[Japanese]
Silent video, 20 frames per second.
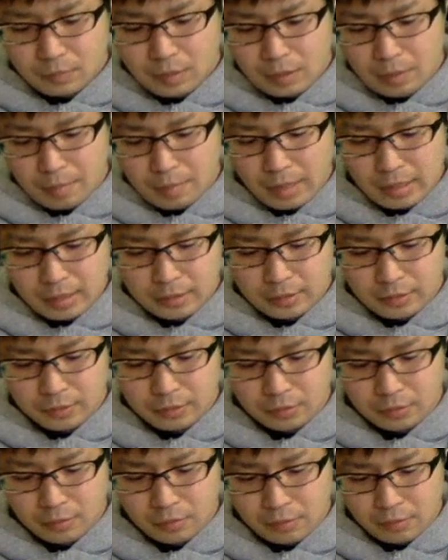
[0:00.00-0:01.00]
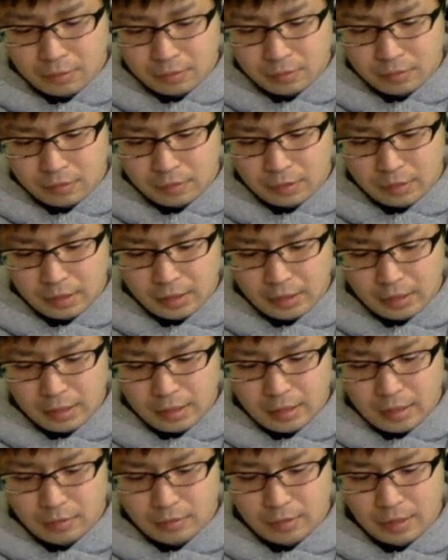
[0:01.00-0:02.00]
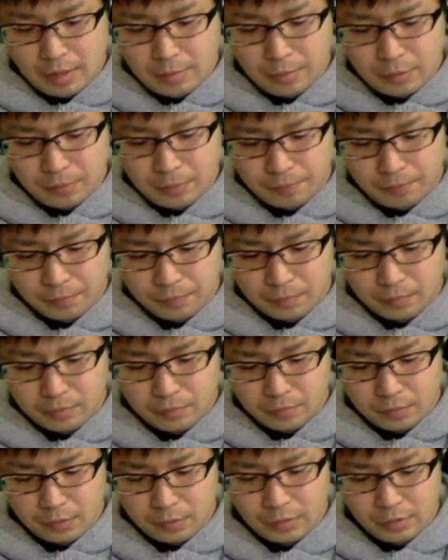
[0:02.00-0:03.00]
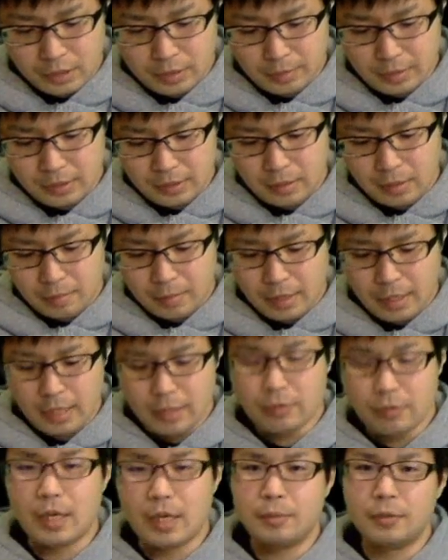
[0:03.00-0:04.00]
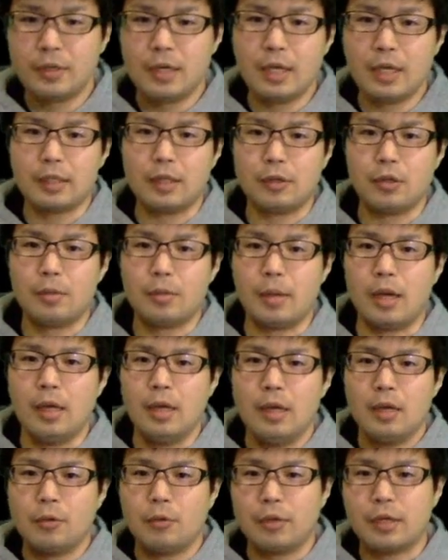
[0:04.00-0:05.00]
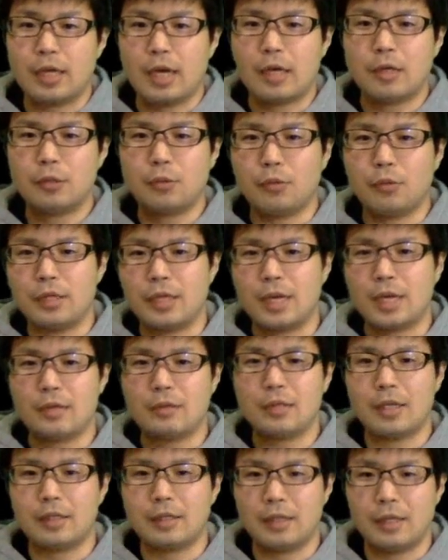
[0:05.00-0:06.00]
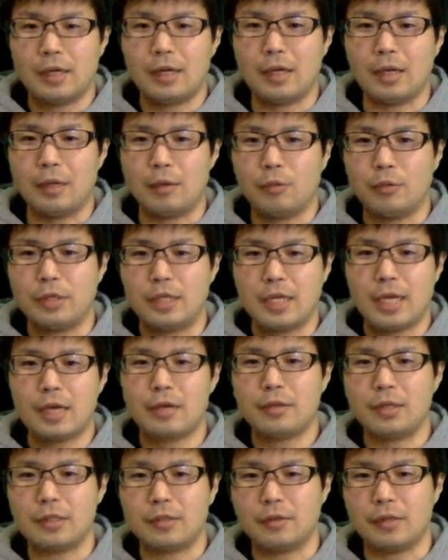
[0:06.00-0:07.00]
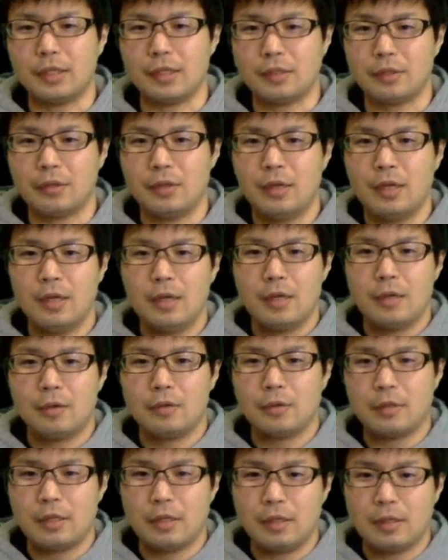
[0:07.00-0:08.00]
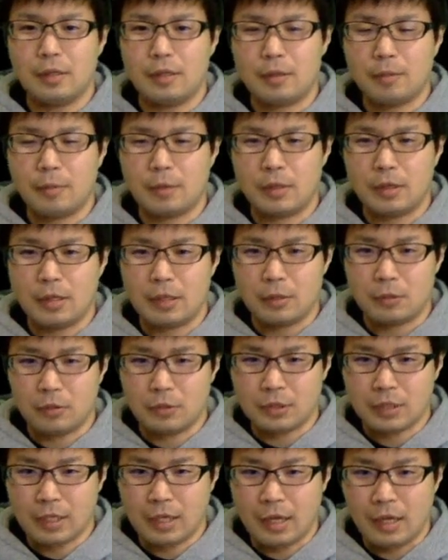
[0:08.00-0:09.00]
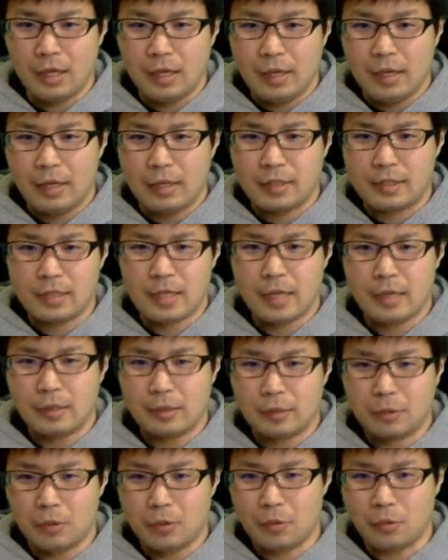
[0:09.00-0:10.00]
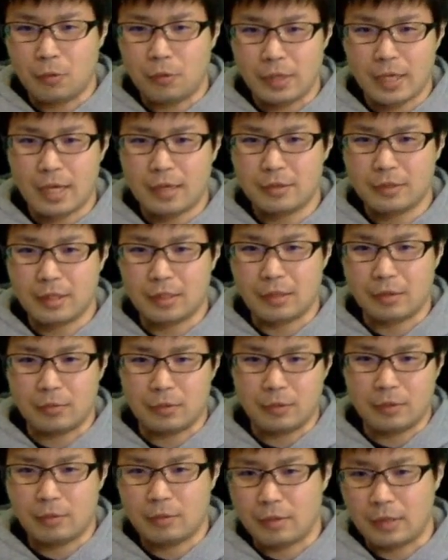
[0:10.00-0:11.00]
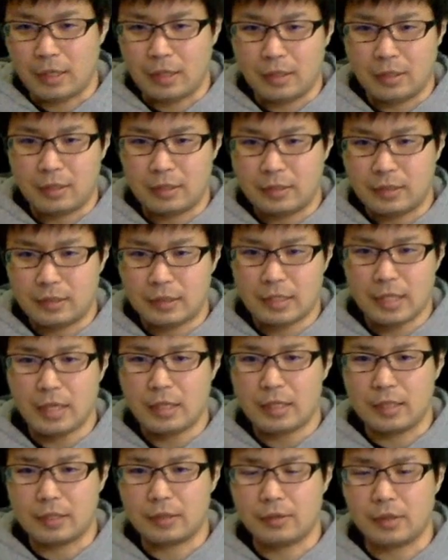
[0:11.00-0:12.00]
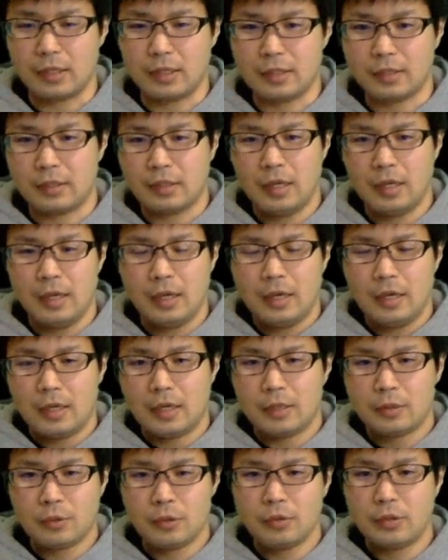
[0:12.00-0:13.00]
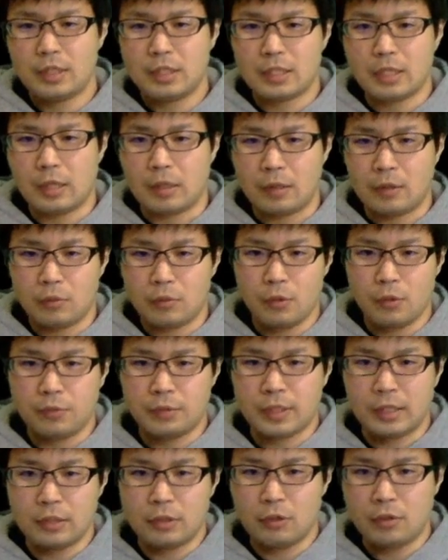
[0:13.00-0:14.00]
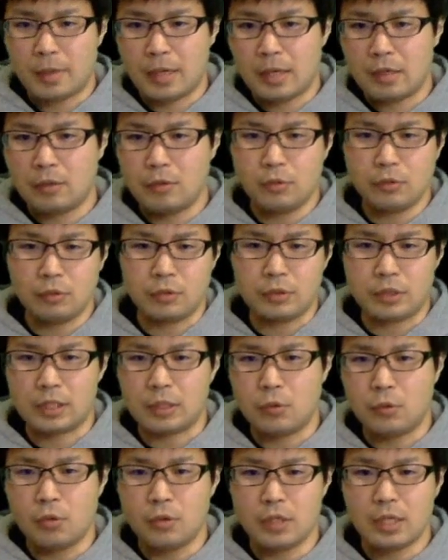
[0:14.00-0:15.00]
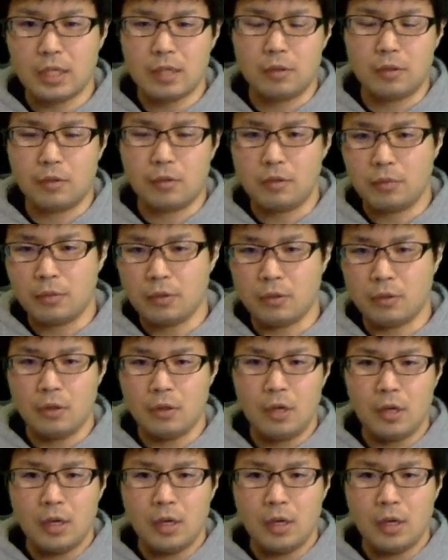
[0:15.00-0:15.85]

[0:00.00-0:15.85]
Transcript: MAX の、えー、NM というふうにします。まあ、NM が例えば100と200だったらこ200にするわけですよ。こえっと、こっちが1000と500だったらこれ1000にするわけです。えー、そういうふうにして、この2つの番号のうち大きい方を